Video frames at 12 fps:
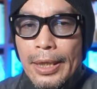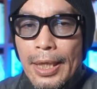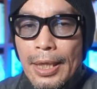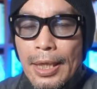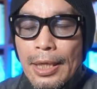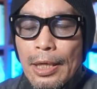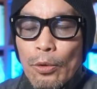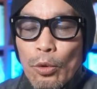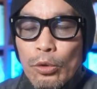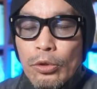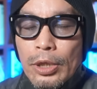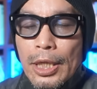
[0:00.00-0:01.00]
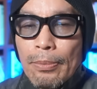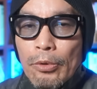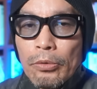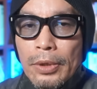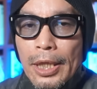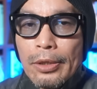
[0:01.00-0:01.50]
ひらがな多すぎ
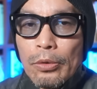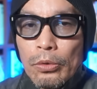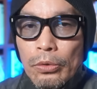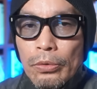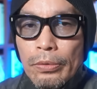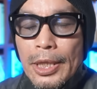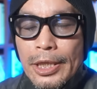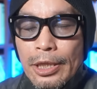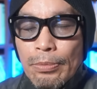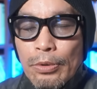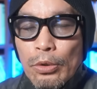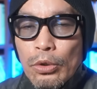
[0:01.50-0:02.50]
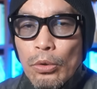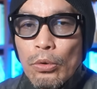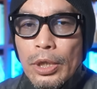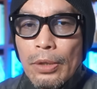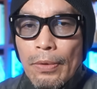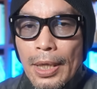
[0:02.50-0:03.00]
問題という、一部の
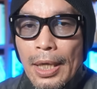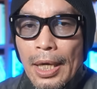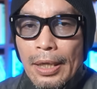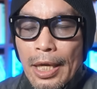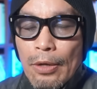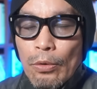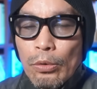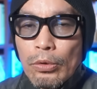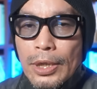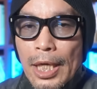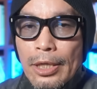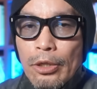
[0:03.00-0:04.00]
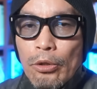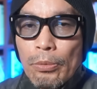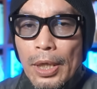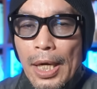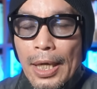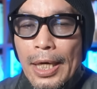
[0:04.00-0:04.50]
層には嫌悪の材料
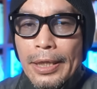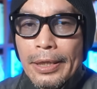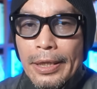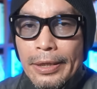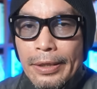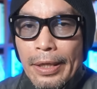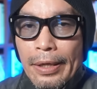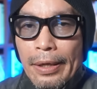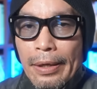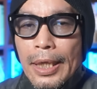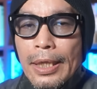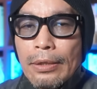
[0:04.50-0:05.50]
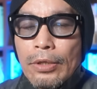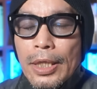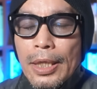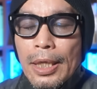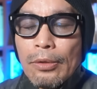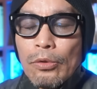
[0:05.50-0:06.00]
も抱えていて、
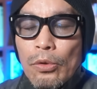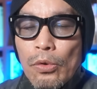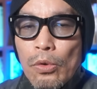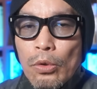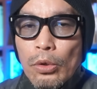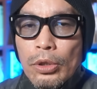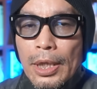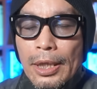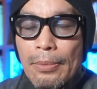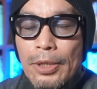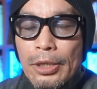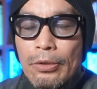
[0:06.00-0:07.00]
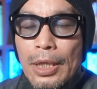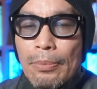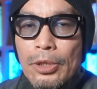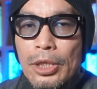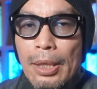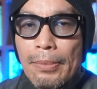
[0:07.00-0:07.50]
アレルギー反応を起こす方もいるか
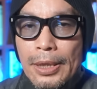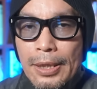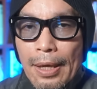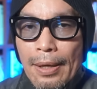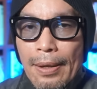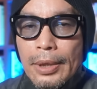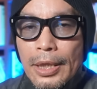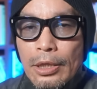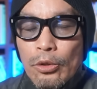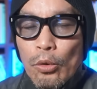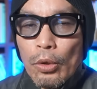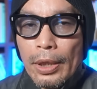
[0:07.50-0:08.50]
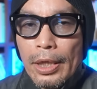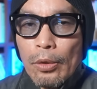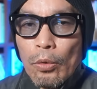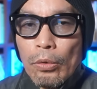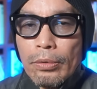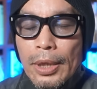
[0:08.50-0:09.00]
もしれません。なんでしょうかね、
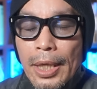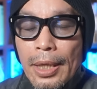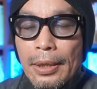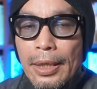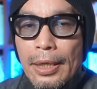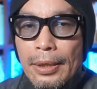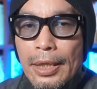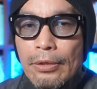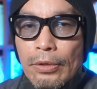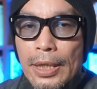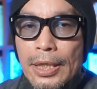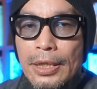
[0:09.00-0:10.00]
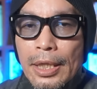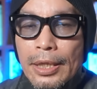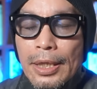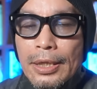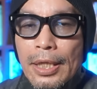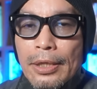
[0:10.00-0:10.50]
丁寧な暮らし的
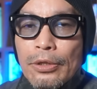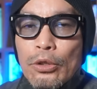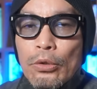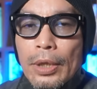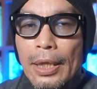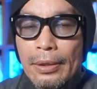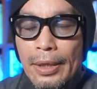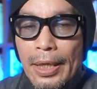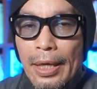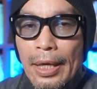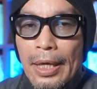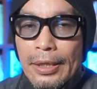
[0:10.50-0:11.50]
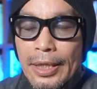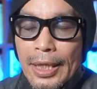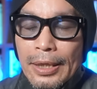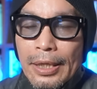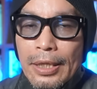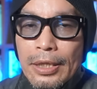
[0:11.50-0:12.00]
な先入観で
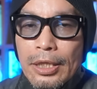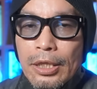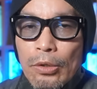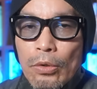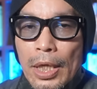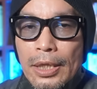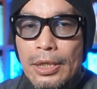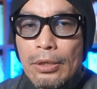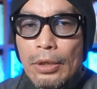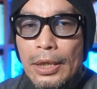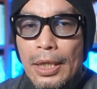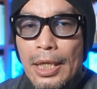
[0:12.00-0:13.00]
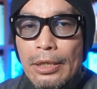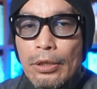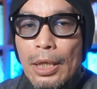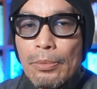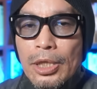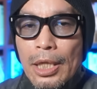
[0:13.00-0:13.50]
苦手意識を感じる方がいる
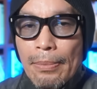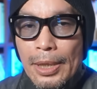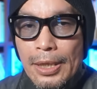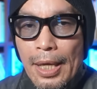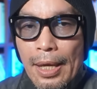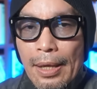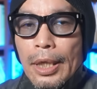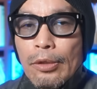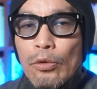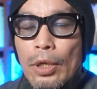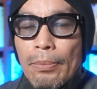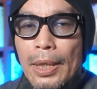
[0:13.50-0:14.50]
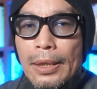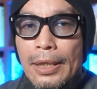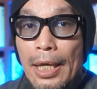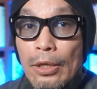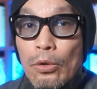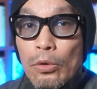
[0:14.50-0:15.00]
かもしれません。あとは
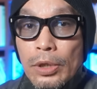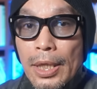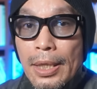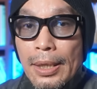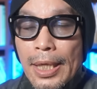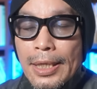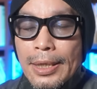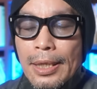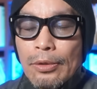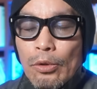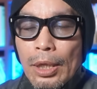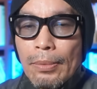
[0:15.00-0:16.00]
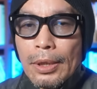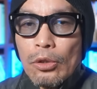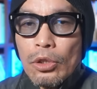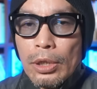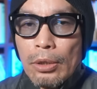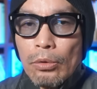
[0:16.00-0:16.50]
多様性礼賛ドラマと
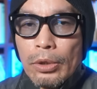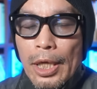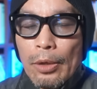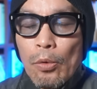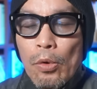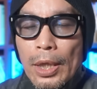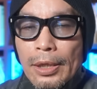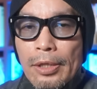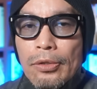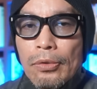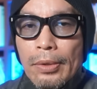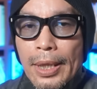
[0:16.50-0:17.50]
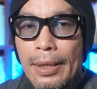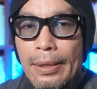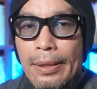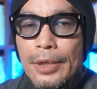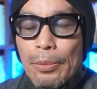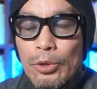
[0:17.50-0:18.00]
しての抵抗感ですよね。
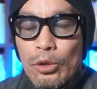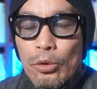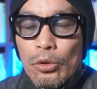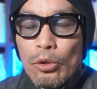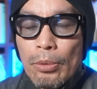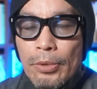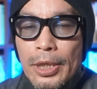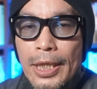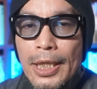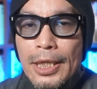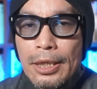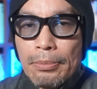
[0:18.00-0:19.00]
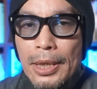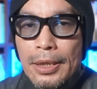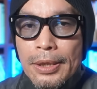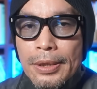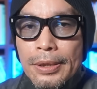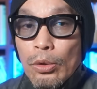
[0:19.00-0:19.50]
いやもちろんそれも理解しま
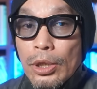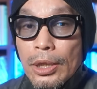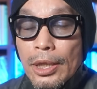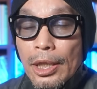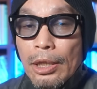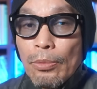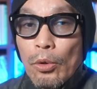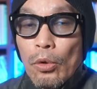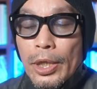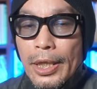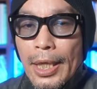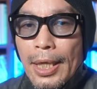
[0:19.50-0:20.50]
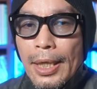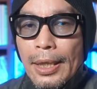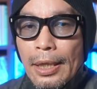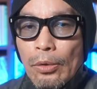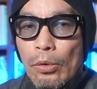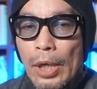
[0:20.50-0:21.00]
す。個人的にもひらが
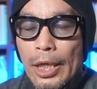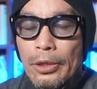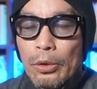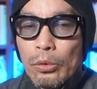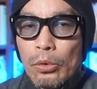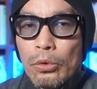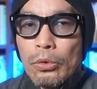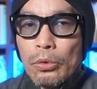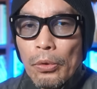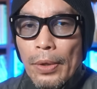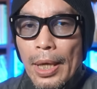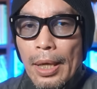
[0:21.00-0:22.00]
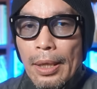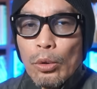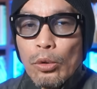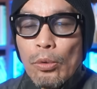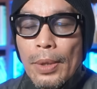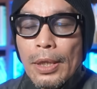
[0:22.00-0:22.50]
なの乱用というのは
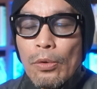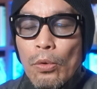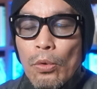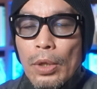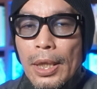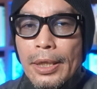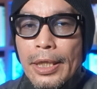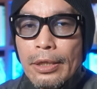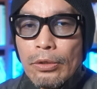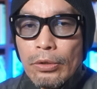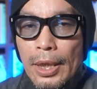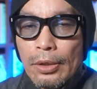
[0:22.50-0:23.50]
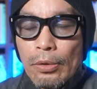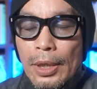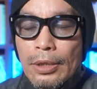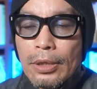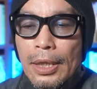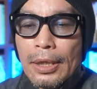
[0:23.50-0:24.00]
言葉のオーガニック化と
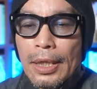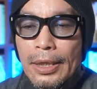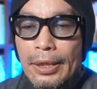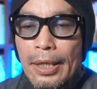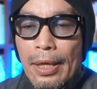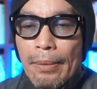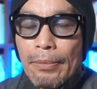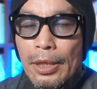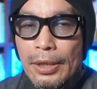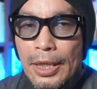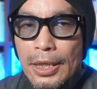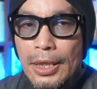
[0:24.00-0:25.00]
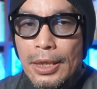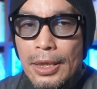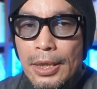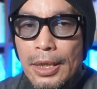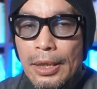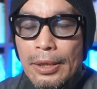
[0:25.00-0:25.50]
名付けていて、私自
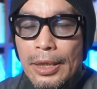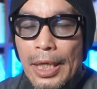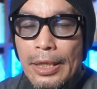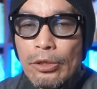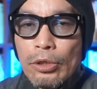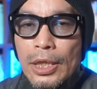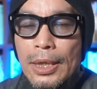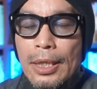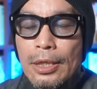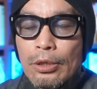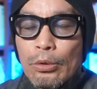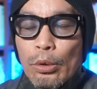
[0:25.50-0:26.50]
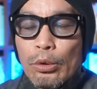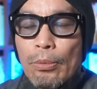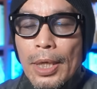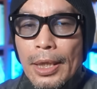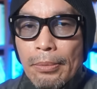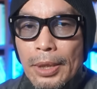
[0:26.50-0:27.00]
身揶揄したりすること
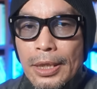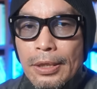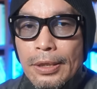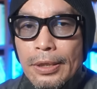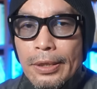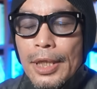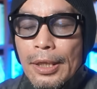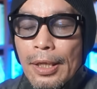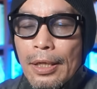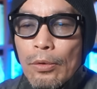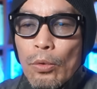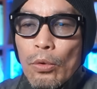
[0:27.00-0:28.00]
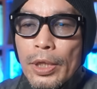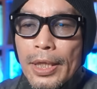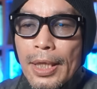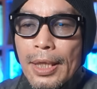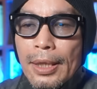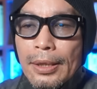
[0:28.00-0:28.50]
もあります。やたらひ
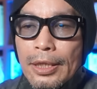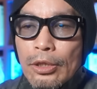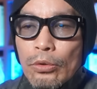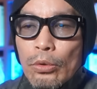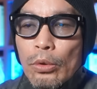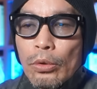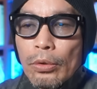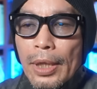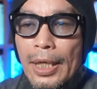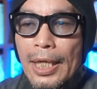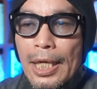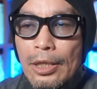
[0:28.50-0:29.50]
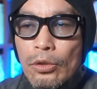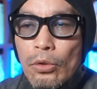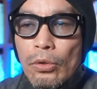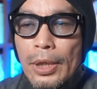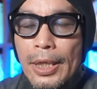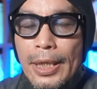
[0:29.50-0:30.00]
らがなにすることで過
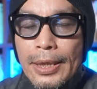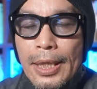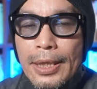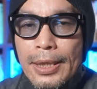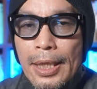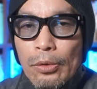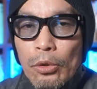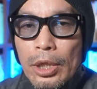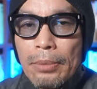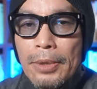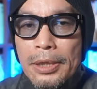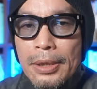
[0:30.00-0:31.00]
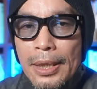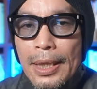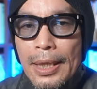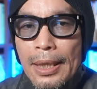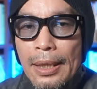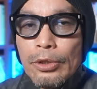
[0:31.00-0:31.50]
剰な優しさといいます
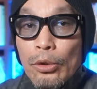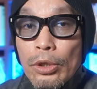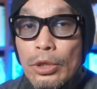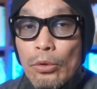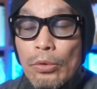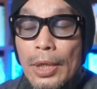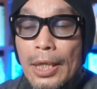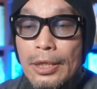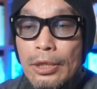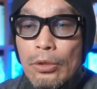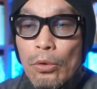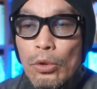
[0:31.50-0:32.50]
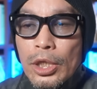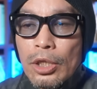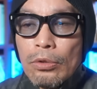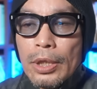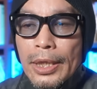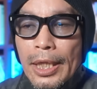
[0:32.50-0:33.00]
か、寄り添う感じの押
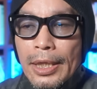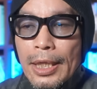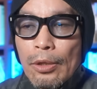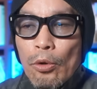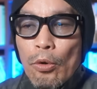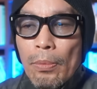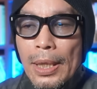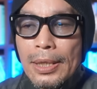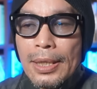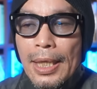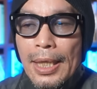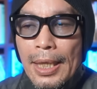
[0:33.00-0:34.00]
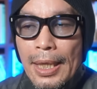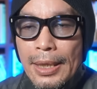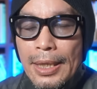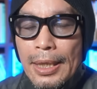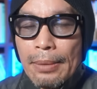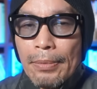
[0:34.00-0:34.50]
し売り的な傲慢さがあ
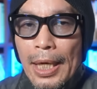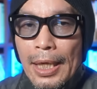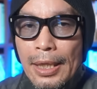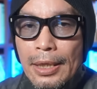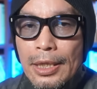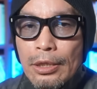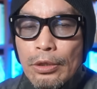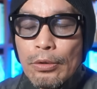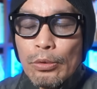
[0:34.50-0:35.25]
り、鼻につ